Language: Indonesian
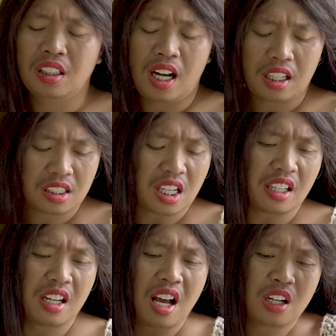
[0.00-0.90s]
Ah,
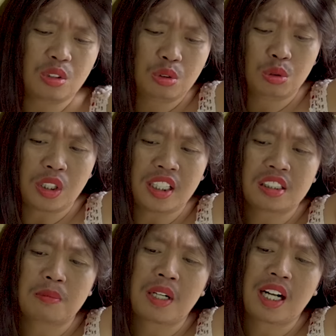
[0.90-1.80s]
kesanalah aku, aku tanya
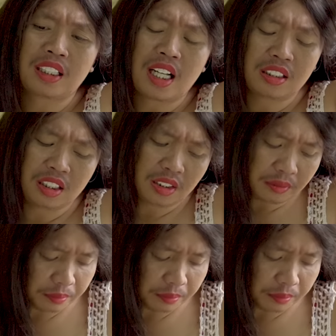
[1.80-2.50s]
sama Kak Tati.